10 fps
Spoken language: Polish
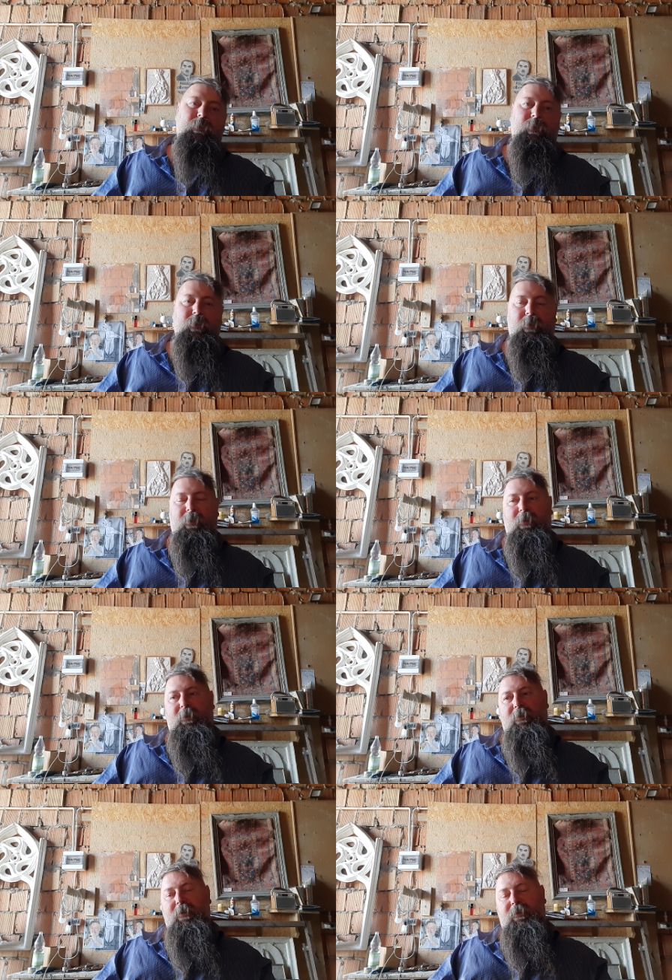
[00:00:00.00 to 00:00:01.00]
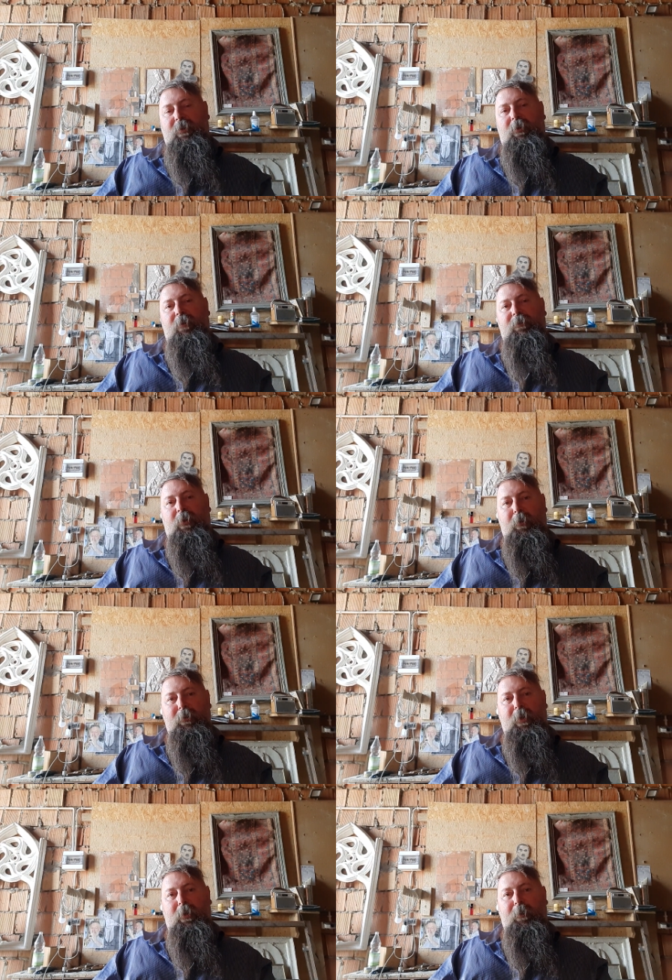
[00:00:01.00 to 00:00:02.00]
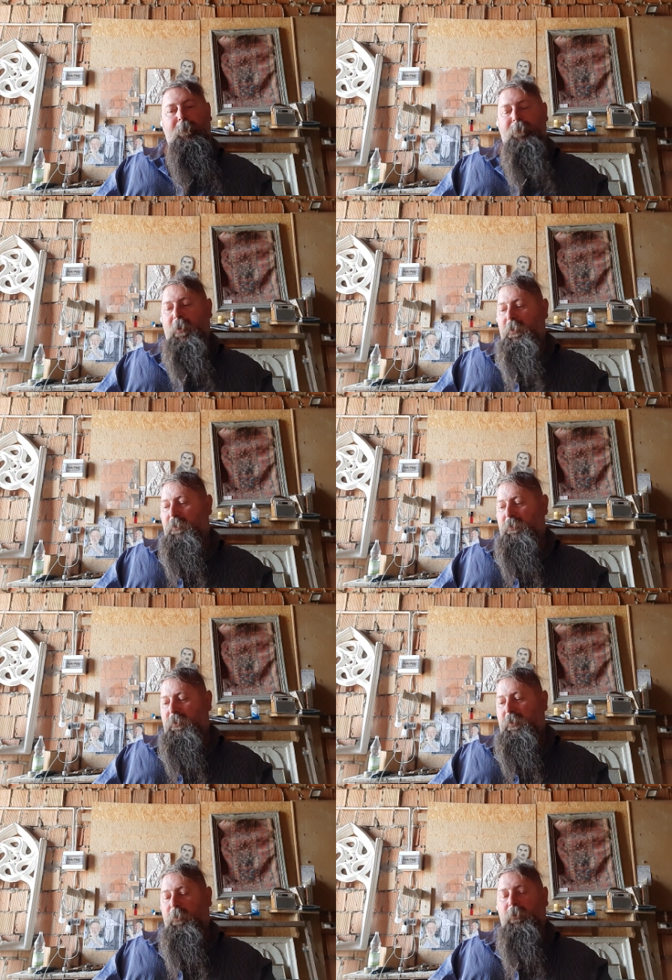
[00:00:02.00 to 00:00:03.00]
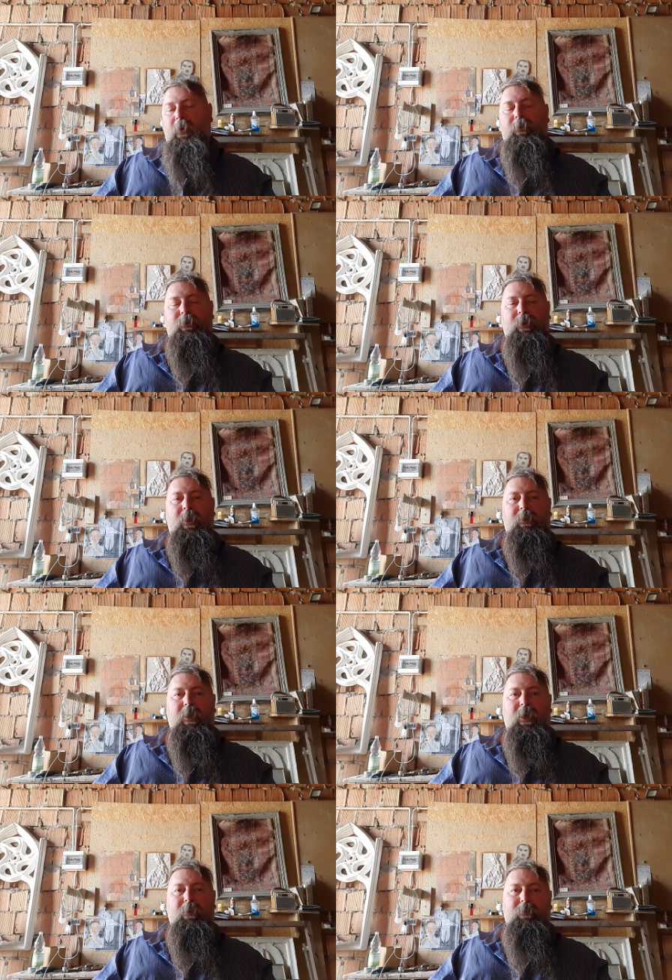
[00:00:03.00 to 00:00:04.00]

yy, ze strony wschodniej, to zostało to odcięte.